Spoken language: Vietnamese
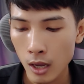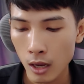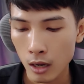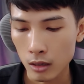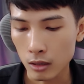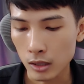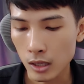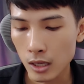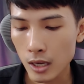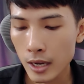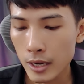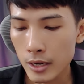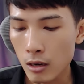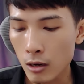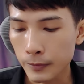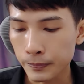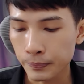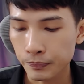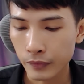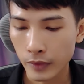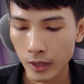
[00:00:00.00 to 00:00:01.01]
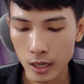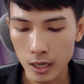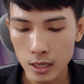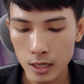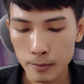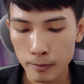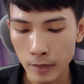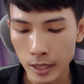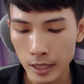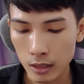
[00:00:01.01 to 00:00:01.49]
rồi tới cái đường thì cái
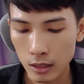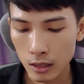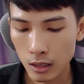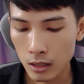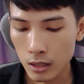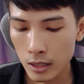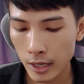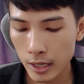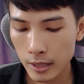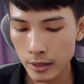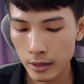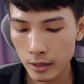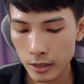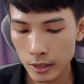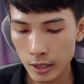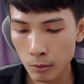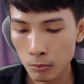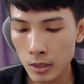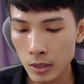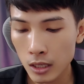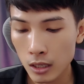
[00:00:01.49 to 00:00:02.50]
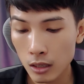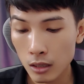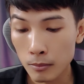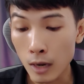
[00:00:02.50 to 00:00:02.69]
mình cứ ghi giống như